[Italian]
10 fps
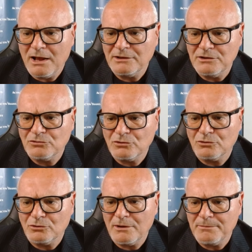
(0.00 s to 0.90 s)
al di
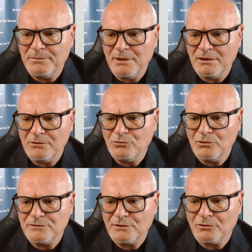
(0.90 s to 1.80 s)
sotto dei, dei
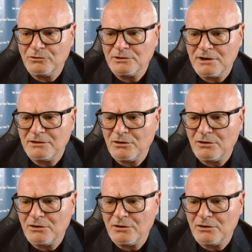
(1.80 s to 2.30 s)
1,0830